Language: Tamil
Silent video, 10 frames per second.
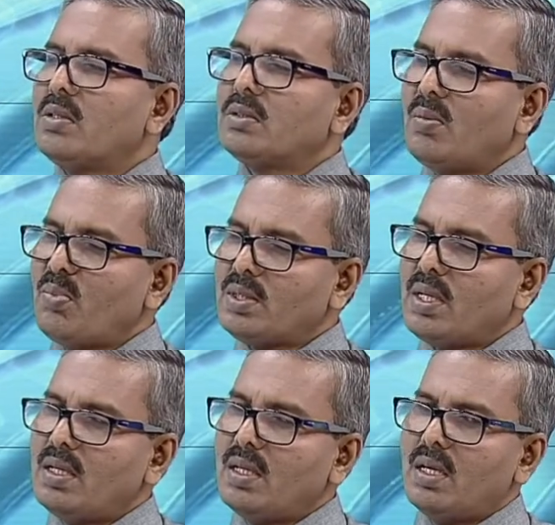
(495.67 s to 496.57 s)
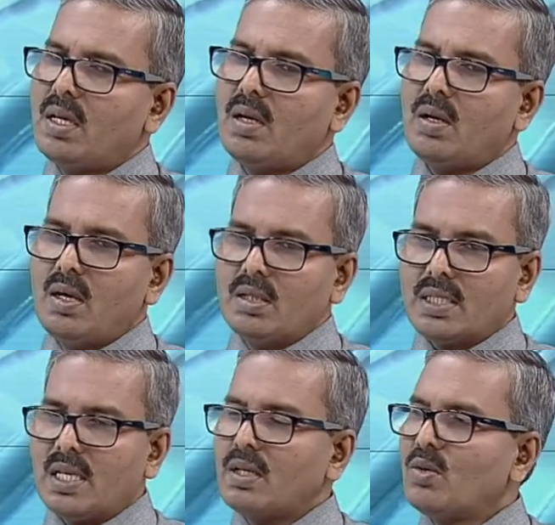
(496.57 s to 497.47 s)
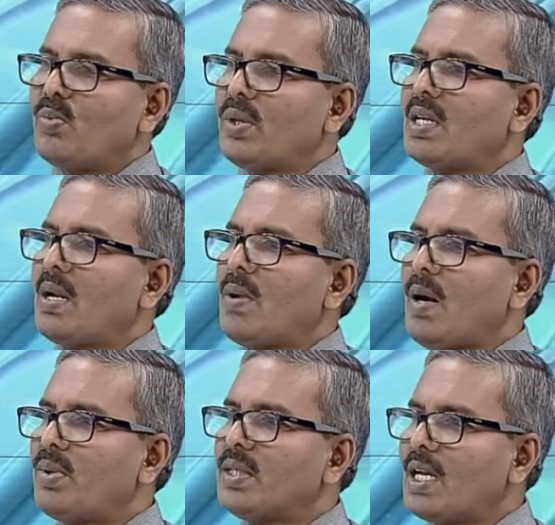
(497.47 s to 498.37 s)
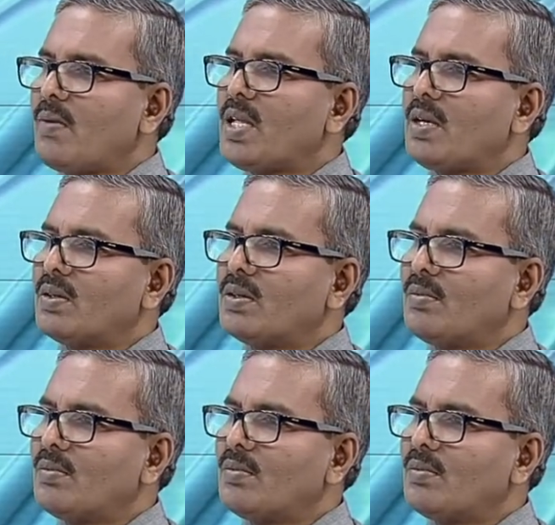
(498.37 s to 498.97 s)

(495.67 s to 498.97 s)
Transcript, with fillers: சப்போஸ் அது சிலருக்கு முப்பது கிராம் நாற்பது கிராம் தான் இருக்கும்